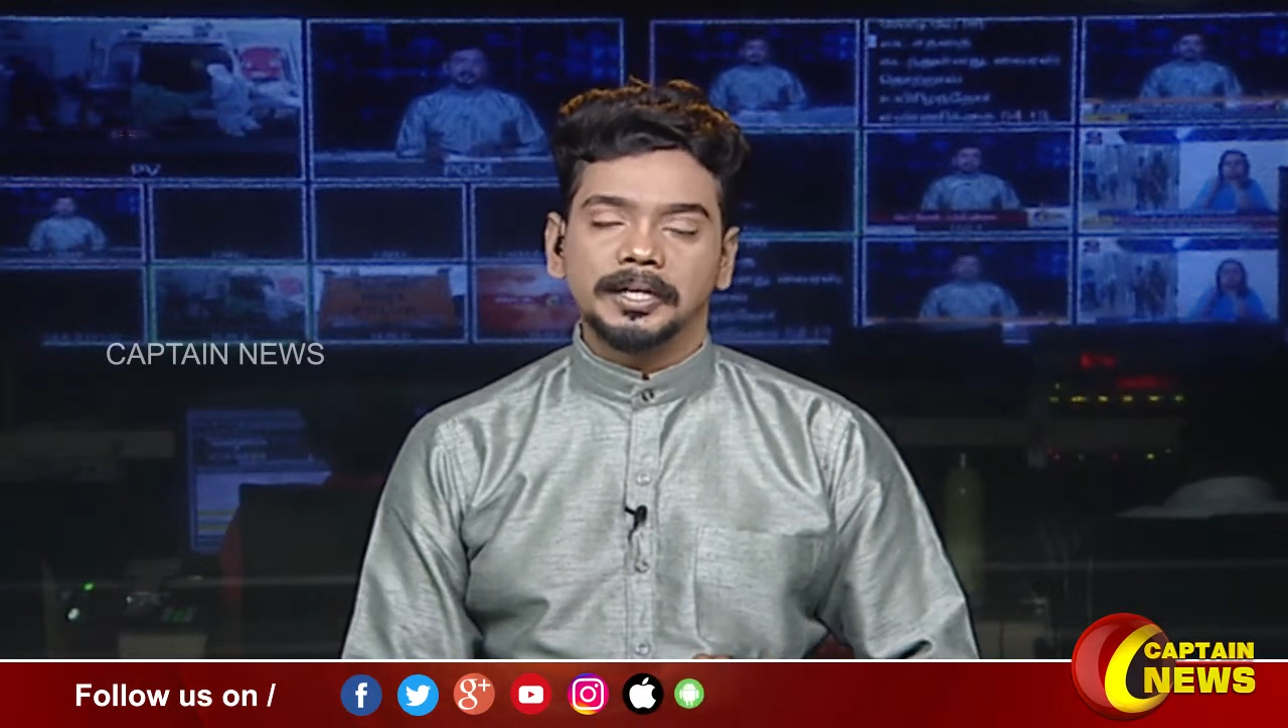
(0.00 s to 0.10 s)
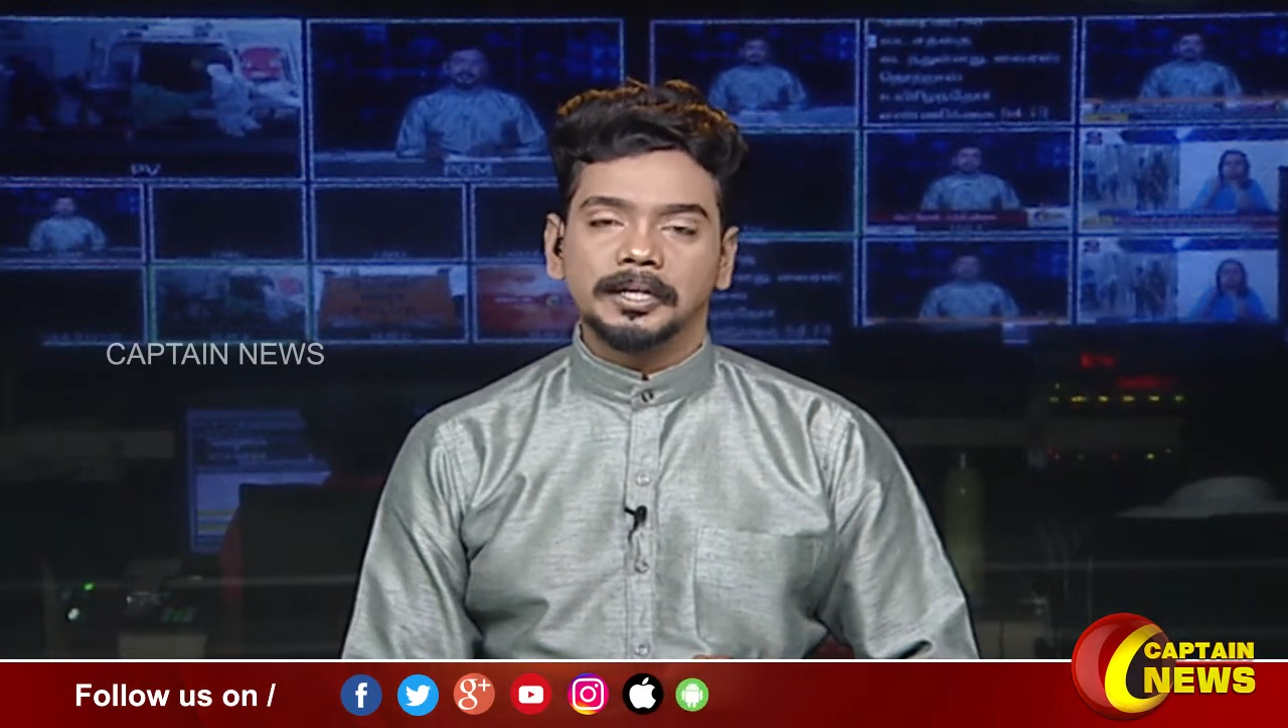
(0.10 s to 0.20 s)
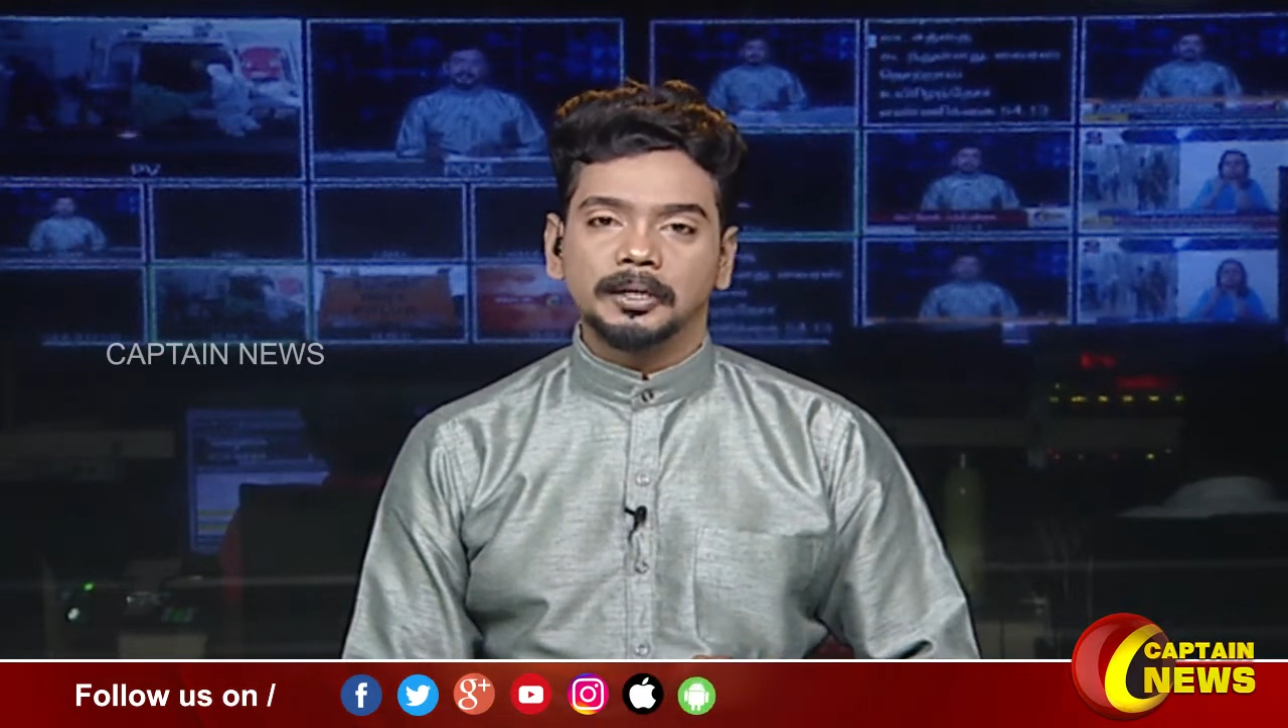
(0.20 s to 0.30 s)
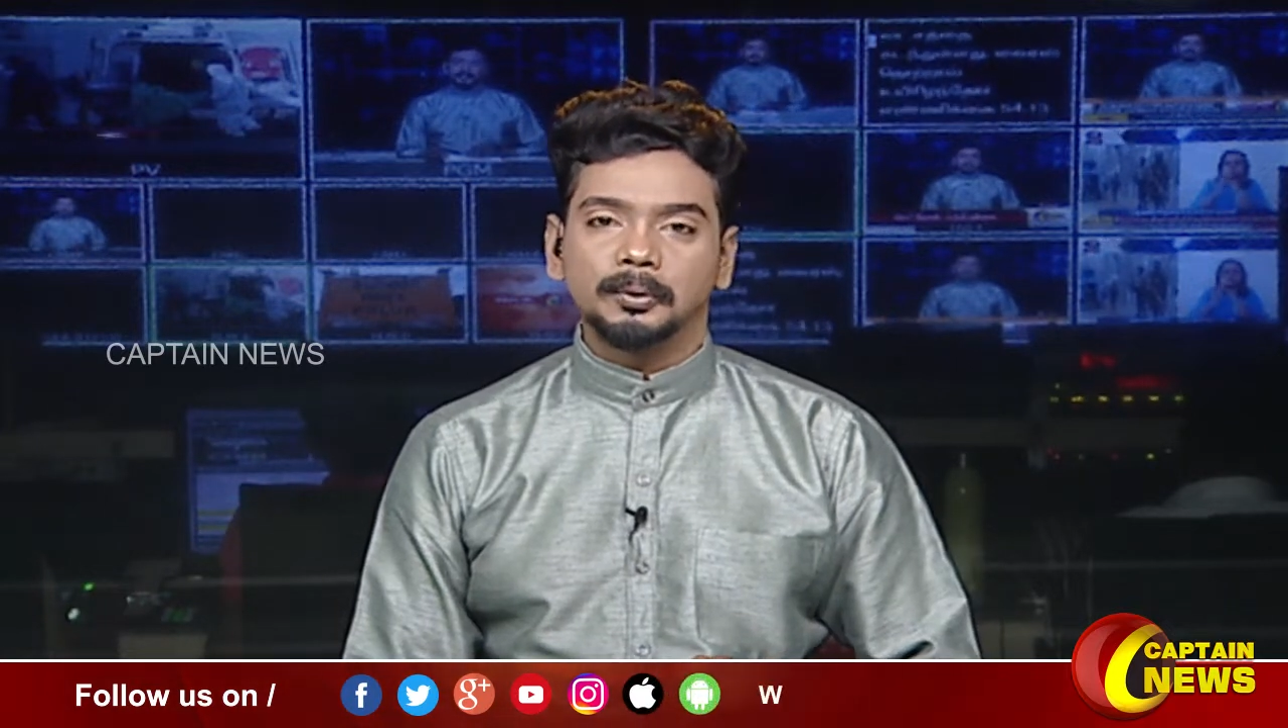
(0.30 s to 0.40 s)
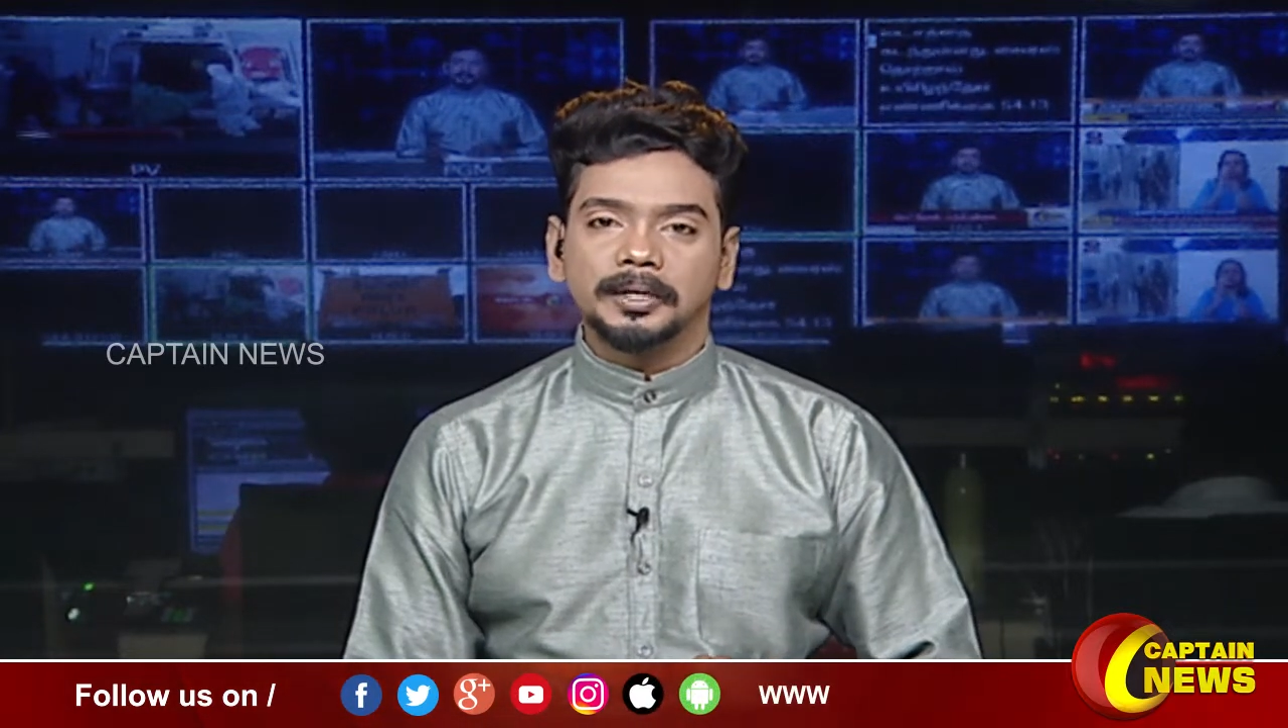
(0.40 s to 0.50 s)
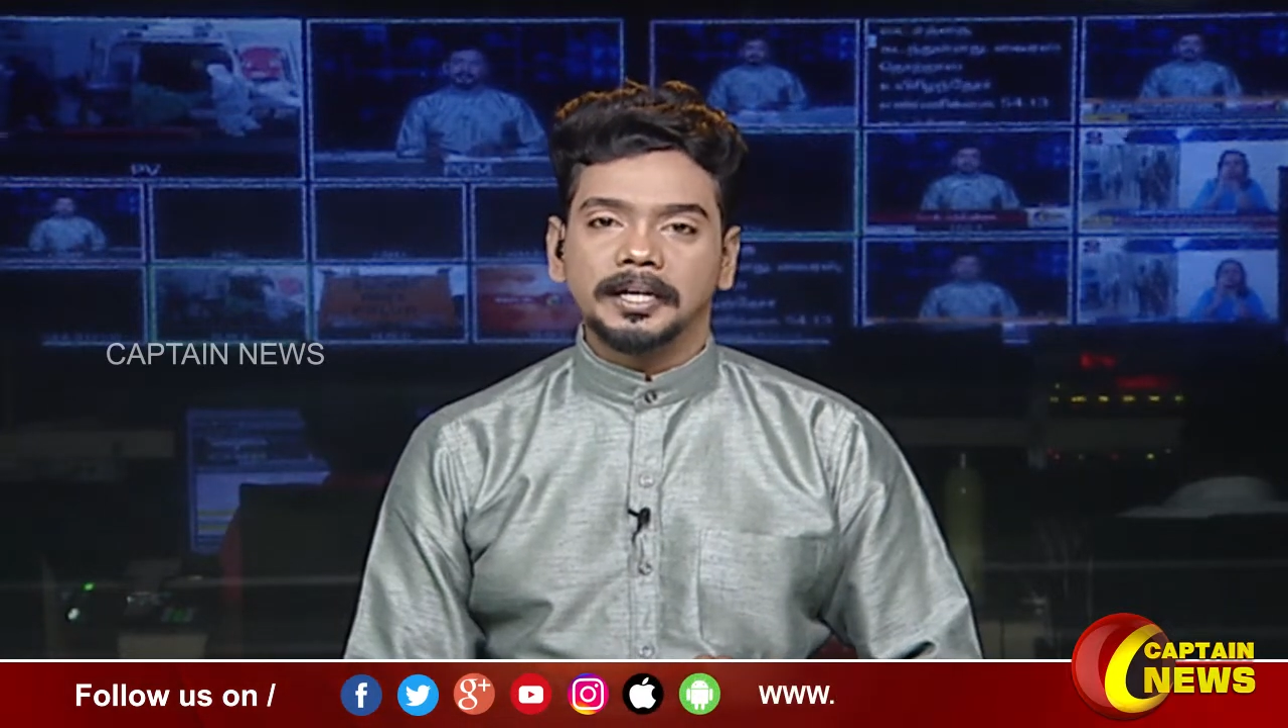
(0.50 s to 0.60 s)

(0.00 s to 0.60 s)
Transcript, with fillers: உயிரிழந்தோர்